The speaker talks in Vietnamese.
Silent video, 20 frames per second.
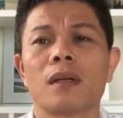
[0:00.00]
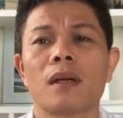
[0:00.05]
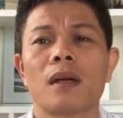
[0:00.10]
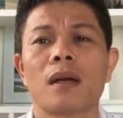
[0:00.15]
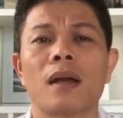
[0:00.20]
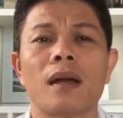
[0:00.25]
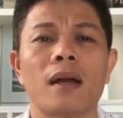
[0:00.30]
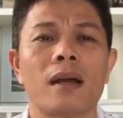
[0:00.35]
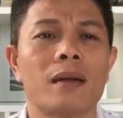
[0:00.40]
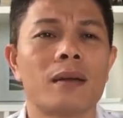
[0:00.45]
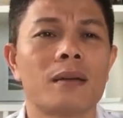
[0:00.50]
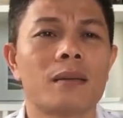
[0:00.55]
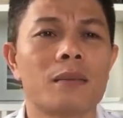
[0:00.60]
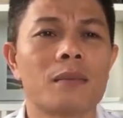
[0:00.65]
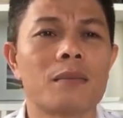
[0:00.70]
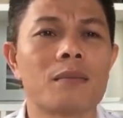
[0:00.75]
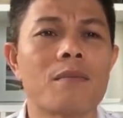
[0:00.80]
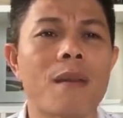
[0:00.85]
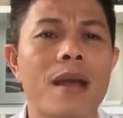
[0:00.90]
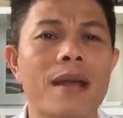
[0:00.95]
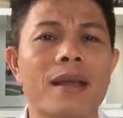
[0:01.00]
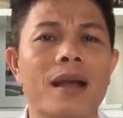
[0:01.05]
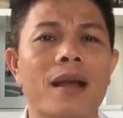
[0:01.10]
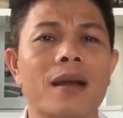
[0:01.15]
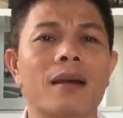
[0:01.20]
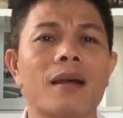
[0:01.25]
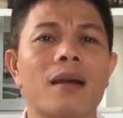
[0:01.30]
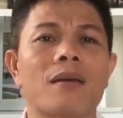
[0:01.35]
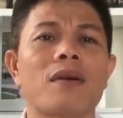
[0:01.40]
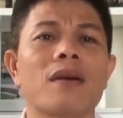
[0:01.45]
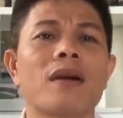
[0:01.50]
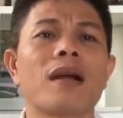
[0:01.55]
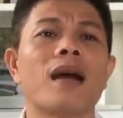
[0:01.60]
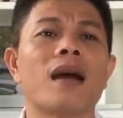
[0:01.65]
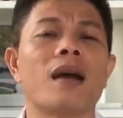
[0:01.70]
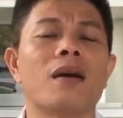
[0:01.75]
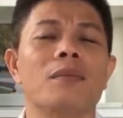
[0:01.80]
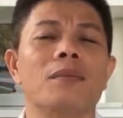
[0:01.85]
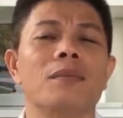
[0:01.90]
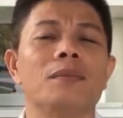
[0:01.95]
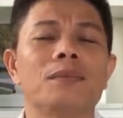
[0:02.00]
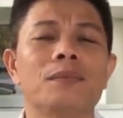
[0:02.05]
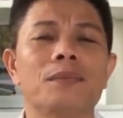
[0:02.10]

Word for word: à, bạn nhận ra vấn đề không